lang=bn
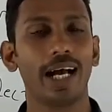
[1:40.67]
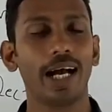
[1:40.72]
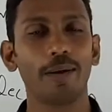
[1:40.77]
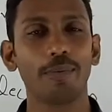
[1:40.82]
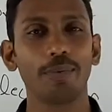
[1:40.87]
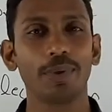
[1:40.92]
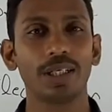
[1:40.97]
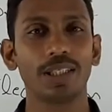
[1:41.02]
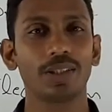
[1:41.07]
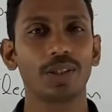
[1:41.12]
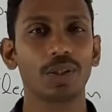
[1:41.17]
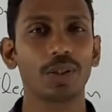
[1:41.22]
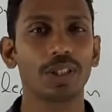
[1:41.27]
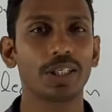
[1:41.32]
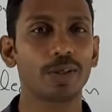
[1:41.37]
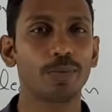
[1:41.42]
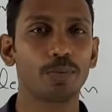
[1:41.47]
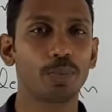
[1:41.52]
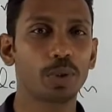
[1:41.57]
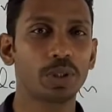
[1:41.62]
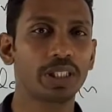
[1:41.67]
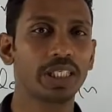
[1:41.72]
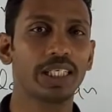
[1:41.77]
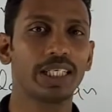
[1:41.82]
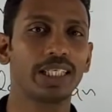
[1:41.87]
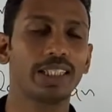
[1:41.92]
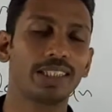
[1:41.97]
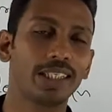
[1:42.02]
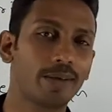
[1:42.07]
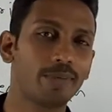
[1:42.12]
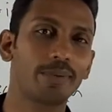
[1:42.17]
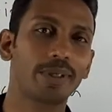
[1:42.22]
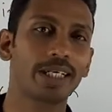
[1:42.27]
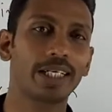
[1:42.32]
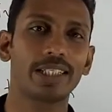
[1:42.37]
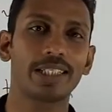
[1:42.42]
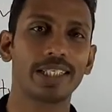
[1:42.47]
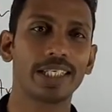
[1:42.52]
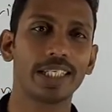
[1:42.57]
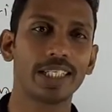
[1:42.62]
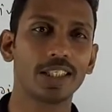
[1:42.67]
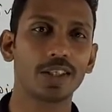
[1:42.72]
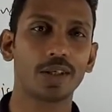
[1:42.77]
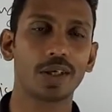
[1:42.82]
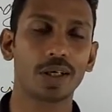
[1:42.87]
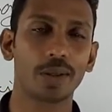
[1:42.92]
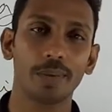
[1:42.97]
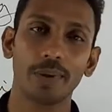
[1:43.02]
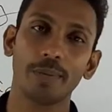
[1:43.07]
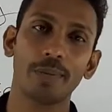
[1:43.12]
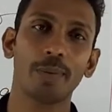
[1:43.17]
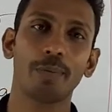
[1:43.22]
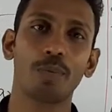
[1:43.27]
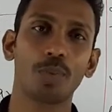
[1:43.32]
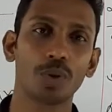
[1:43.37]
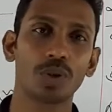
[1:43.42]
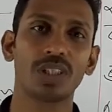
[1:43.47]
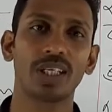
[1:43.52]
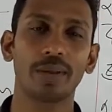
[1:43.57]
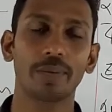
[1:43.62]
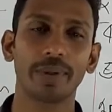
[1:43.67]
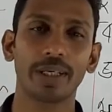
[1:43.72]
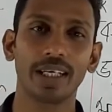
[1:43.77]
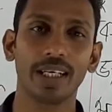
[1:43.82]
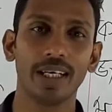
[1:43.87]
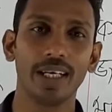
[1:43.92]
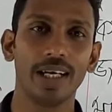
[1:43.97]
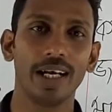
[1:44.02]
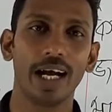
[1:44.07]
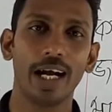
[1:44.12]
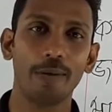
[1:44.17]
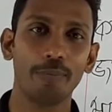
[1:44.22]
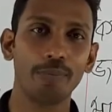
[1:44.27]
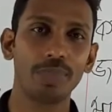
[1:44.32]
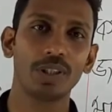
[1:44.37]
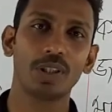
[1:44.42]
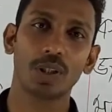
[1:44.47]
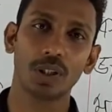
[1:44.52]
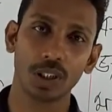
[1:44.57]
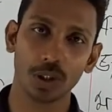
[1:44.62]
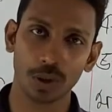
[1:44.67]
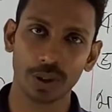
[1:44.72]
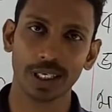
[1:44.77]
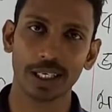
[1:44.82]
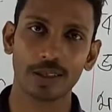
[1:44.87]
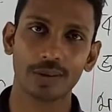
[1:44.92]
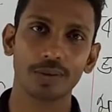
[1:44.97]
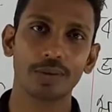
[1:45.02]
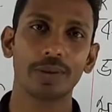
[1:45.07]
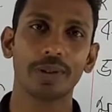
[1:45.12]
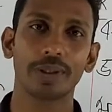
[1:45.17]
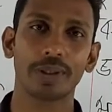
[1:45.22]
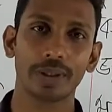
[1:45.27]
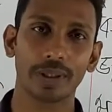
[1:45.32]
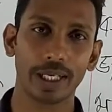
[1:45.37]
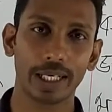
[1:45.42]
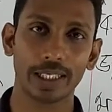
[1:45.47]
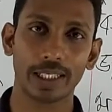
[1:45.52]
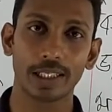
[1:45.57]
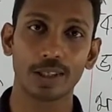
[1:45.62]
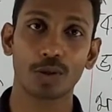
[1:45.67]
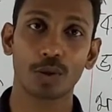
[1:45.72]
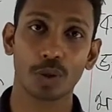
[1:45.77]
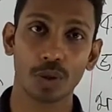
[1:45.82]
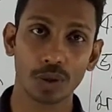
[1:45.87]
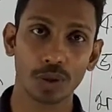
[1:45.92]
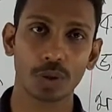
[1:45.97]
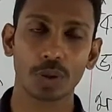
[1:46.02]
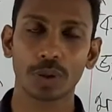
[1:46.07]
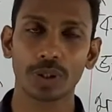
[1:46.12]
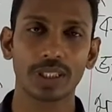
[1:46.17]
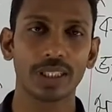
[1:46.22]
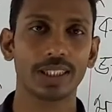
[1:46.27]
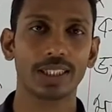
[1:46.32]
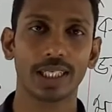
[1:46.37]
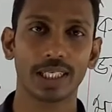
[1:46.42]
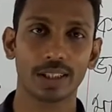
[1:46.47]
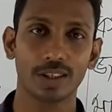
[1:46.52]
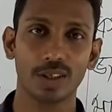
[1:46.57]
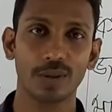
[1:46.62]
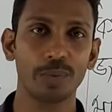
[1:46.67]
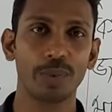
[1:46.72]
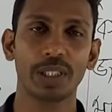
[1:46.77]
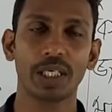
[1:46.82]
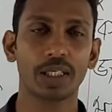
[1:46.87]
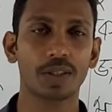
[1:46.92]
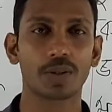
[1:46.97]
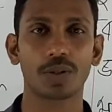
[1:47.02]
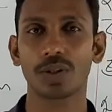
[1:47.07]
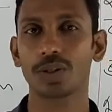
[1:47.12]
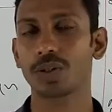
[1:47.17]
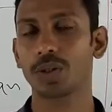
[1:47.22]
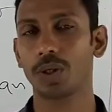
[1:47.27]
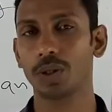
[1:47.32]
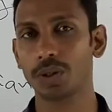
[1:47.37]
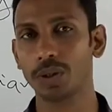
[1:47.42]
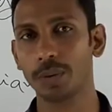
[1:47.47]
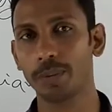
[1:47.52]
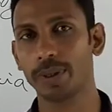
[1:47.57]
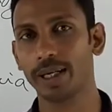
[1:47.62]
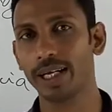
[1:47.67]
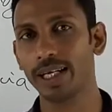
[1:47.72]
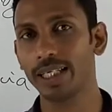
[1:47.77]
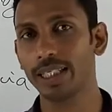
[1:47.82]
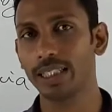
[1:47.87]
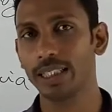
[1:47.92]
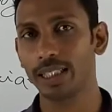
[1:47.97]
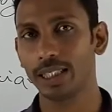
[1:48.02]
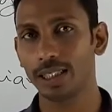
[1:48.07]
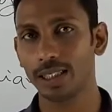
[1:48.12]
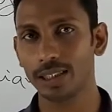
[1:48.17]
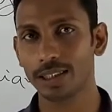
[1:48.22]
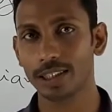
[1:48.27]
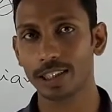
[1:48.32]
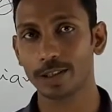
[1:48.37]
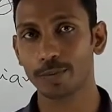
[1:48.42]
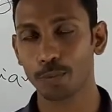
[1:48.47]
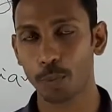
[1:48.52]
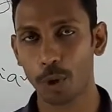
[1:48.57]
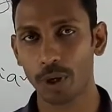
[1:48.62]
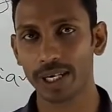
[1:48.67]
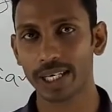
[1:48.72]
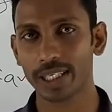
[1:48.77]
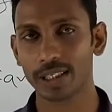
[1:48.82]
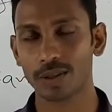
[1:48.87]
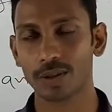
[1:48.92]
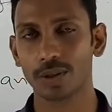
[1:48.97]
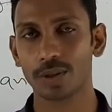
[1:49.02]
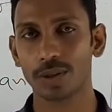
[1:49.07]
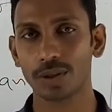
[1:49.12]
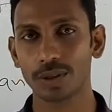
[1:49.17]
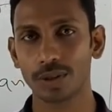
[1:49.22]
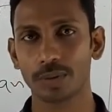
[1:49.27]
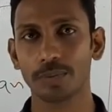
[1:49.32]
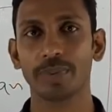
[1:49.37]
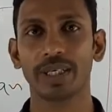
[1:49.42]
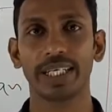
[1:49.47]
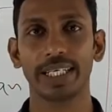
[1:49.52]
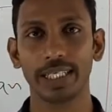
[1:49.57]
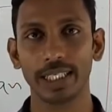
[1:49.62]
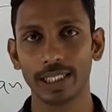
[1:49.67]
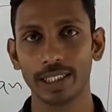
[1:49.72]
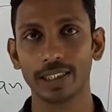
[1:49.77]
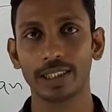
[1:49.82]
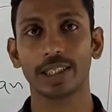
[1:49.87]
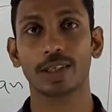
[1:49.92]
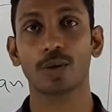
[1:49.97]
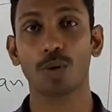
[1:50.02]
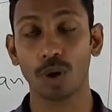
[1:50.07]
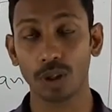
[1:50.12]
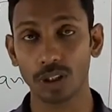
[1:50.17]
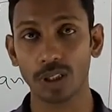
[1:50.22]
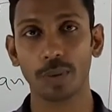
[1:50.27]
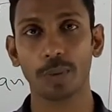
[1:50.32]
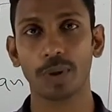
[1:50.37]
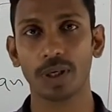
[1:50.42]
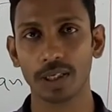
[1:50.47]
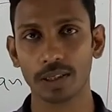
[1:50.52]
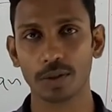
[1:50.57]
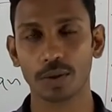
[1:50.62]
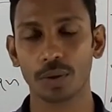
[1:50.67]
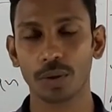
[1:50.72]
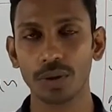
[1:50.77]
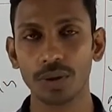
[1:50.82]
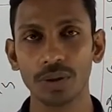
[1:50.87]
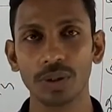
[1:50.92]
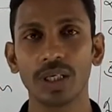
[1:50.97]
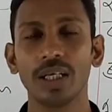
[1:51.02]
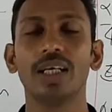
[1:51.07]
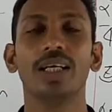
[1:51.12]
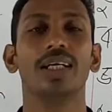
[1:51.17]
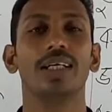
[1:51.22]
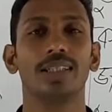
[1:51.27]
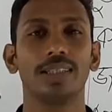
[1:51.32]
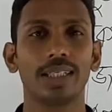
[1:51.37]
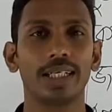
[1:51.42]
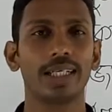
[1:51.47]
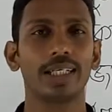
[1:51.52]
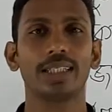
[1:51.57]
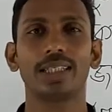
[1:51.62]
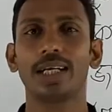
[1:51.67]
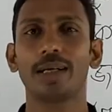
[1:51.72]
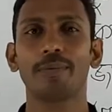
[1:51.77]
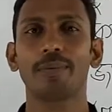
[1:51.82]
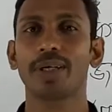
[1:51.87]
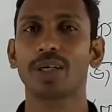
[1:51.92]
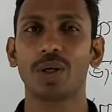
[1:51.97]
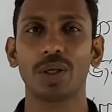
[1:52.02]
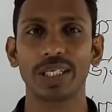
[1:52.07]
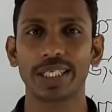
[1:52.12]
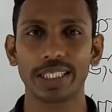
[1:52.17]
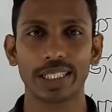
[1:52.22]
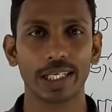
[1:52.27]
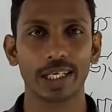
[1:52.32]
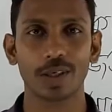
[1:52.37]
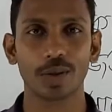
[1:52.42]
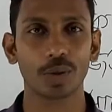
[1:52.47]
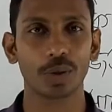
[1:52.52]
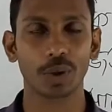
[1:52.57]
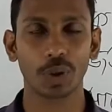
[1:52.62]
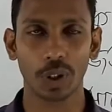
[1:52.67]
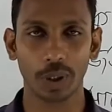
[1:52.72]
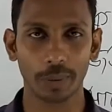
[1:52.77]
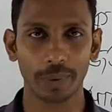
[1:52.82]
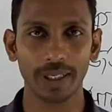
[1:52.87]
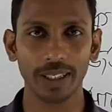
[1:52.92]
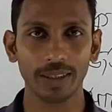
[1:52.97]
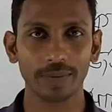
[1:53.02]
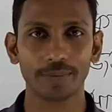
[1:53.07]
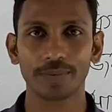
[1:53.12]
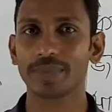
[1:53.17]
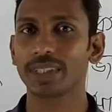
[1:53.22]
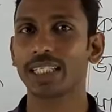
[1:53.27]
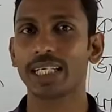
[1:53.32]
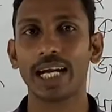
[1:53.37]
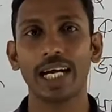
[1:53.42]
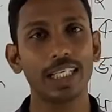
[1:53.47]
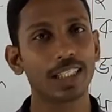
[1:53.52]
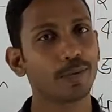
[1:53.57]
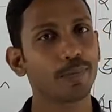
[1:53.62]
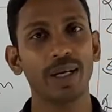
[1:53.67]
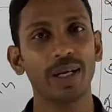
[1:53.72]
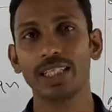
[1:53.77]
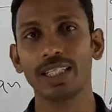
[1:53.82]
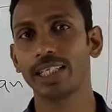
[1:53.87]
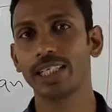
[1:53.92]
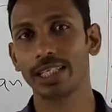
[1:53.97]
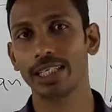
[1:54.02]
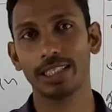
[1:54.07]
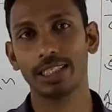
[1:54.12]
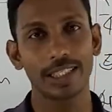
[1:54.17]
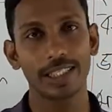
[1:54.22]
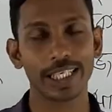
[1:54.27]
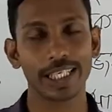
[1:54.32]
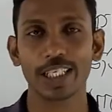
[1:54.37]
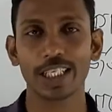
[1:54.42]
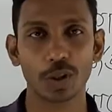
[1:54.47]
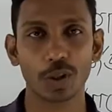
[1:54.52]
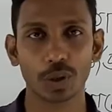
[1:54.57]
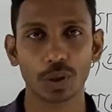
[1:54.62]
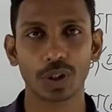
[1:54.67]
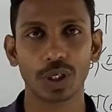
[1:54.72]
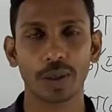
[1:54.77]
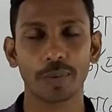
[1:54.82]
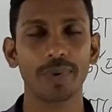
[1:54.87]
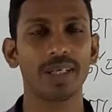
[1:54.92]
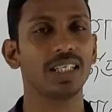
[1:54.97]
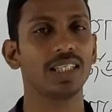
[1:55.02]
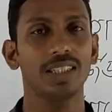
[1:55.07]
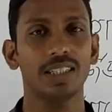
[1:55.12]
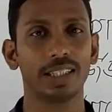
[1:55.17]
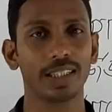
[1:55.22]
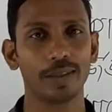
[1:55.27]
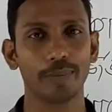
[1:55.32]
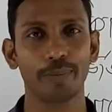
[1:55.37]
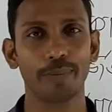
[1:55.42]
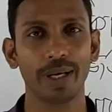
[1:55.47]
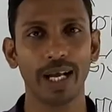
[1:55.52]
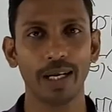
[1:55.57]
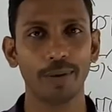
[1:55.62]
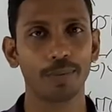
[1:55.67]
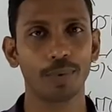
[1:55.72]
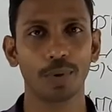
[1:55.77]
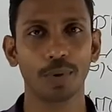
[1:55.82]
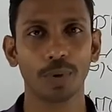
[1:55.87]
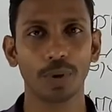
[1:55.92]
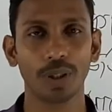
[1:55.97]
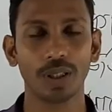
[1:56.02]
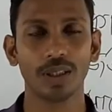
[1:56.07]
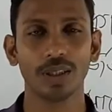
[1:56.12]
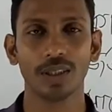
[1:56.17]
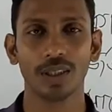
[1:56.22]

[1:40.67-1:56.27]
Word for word: আপনার জন্য কেউ বসে নেই যে আপনাকে ট্রেনিং করাবে বা বোঝাবে আপনি যদি ওখানে কোনো একটি কোর্স করতে চান কম্পিউটার কোর্স অথবা ইংলিশ স্পোকেন কোর্স মানে ইংরেজিতে কথা বলার কোর্স সেক্ষেত্রে আপনাকে অনেক টাকা গুনতে হবে কাজ বাদ দিয়ে ট্রেনিং করতে হবে সেটা ব্যয়বহুল